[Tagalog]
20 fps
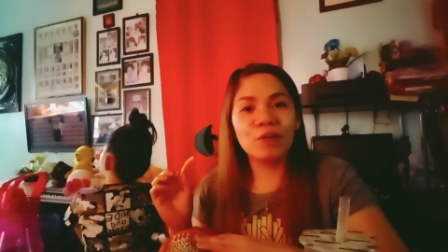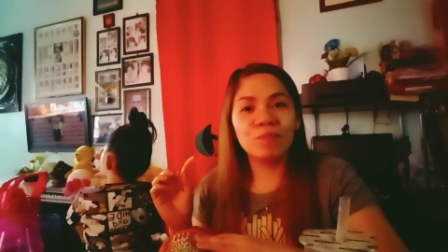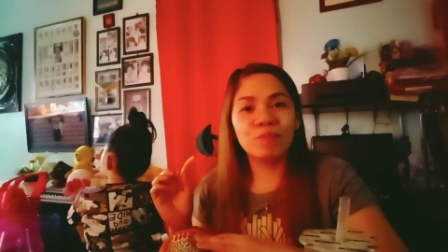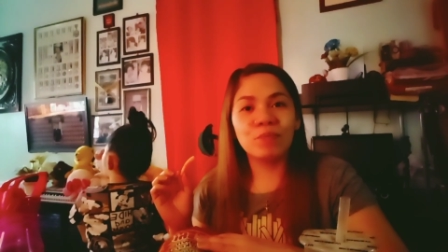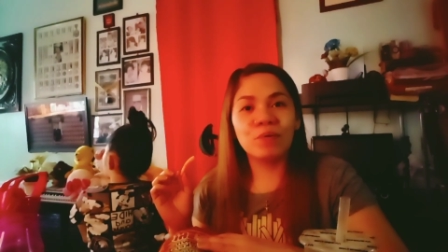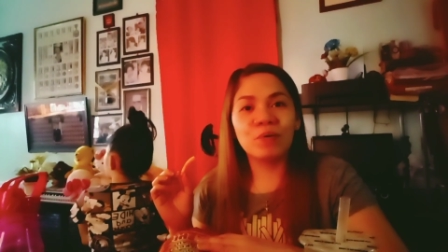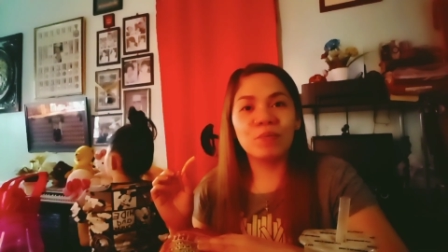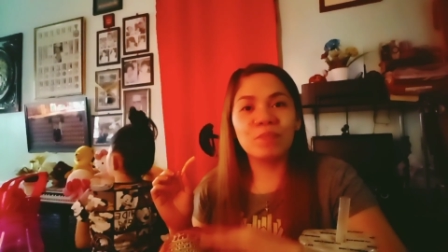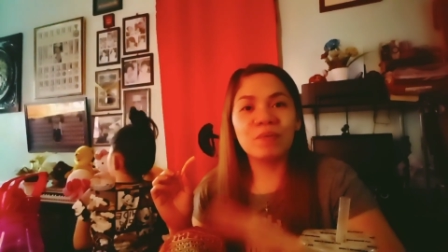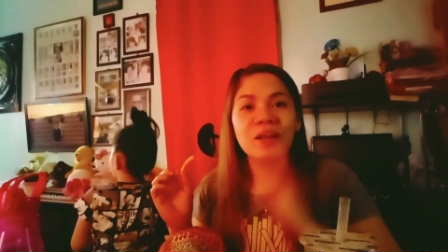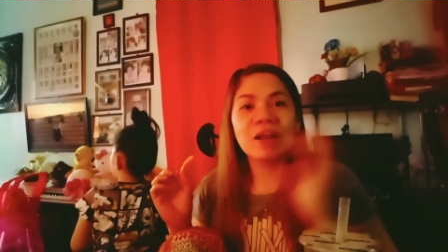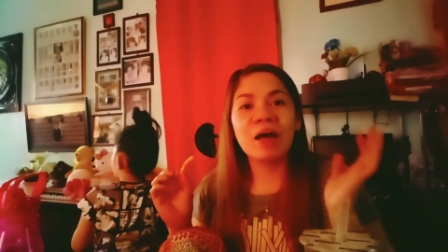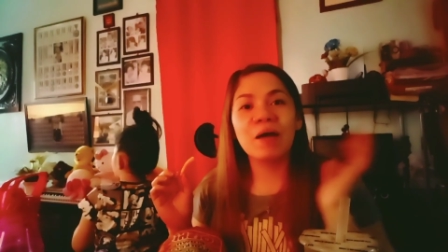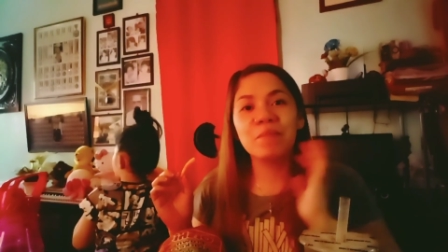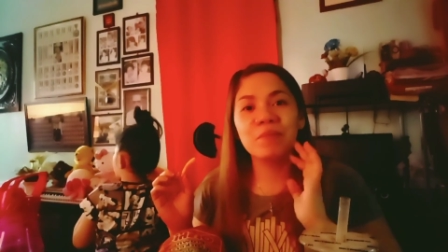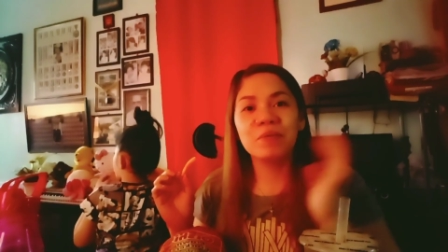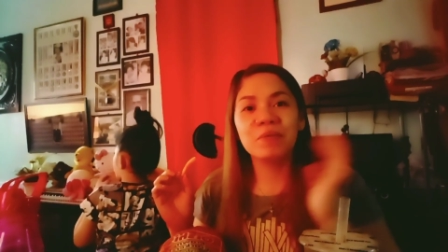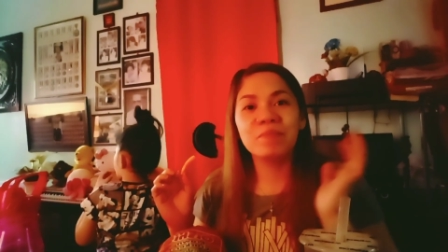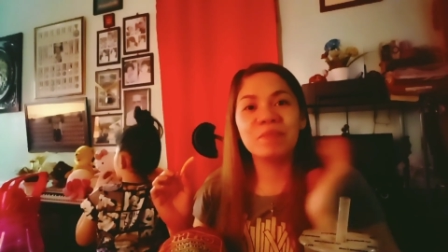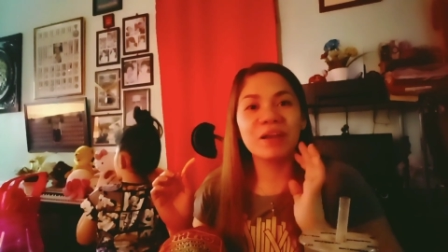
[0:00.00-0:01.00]
Maraming
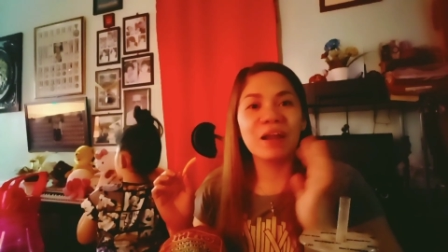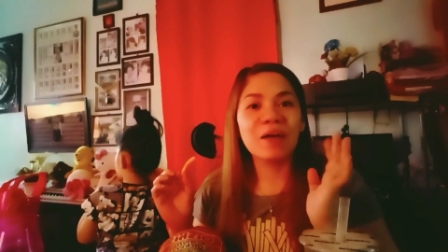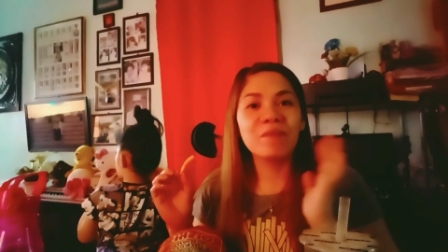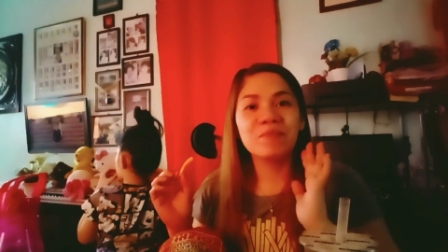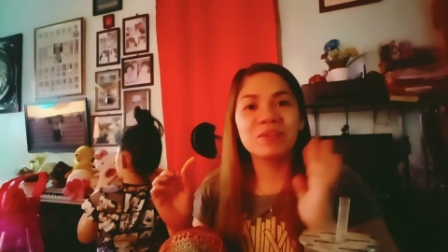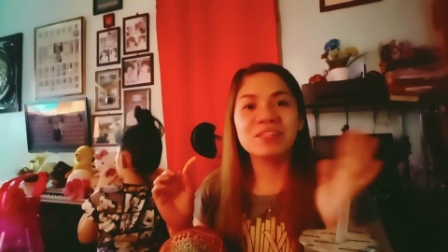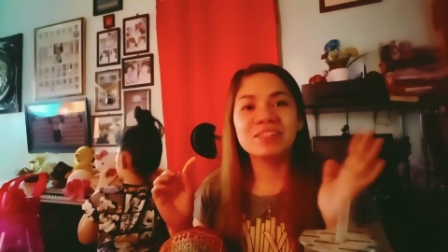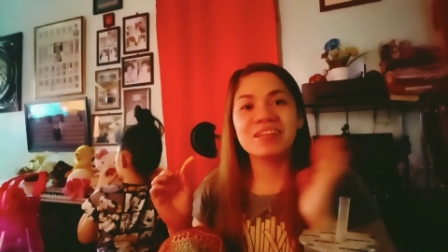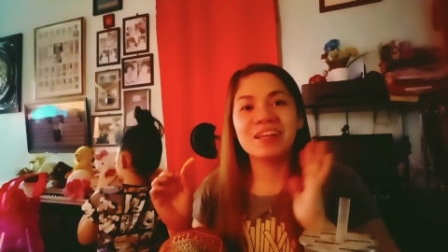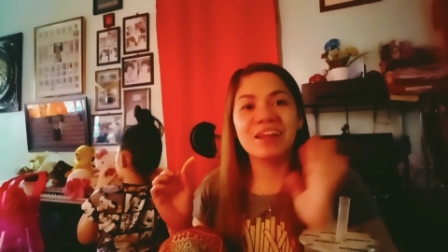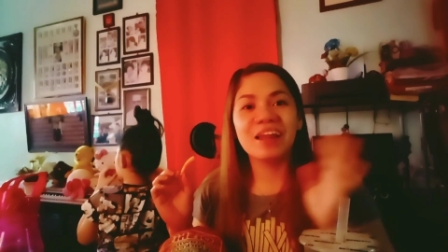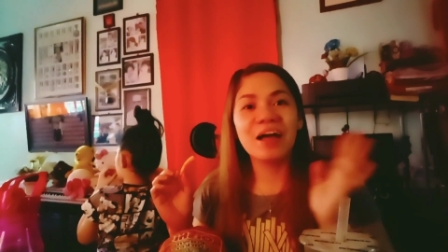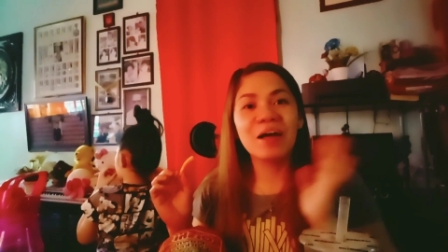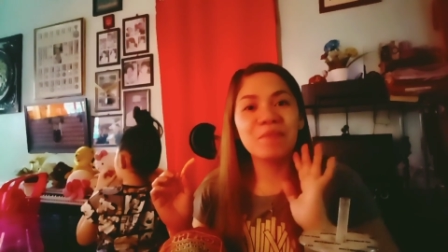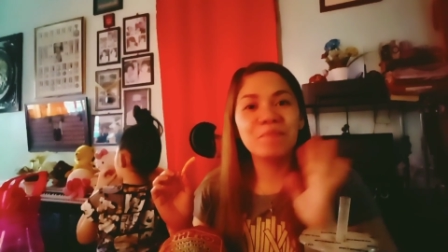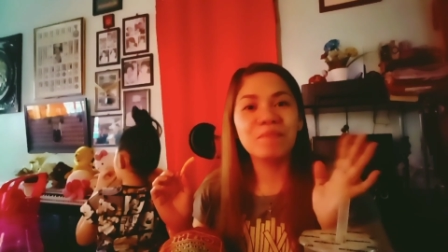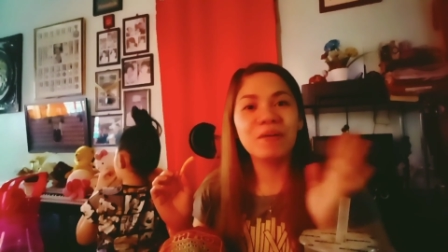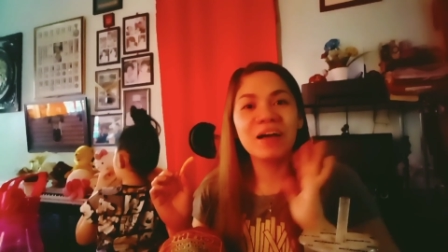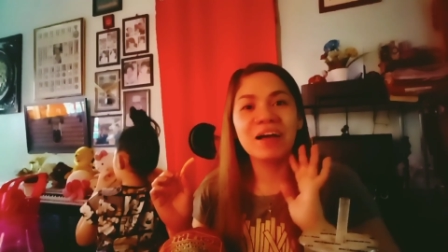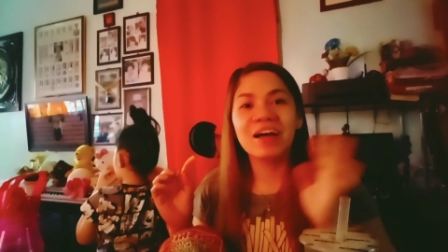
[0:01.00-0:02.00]
maraming
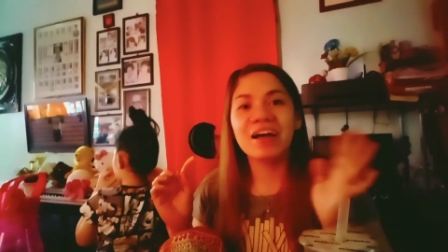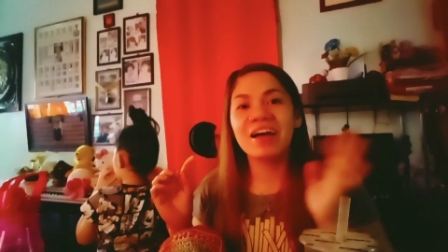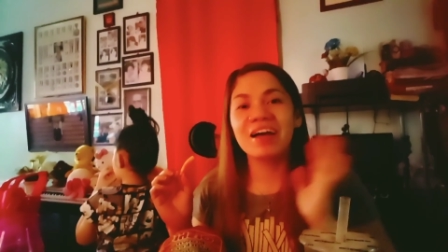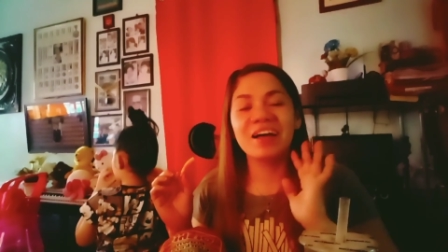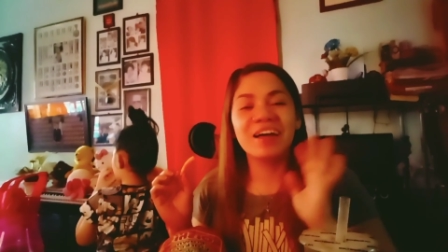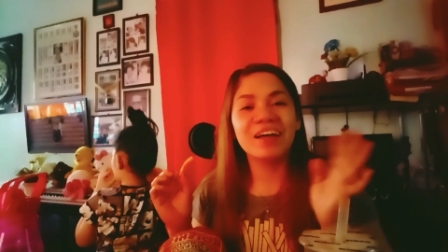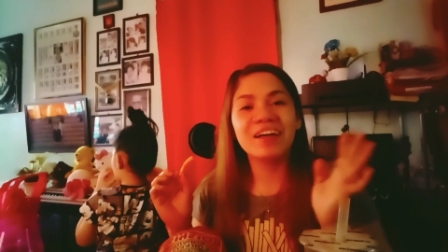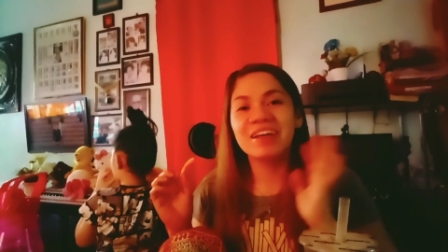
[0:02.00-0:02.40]
salamat.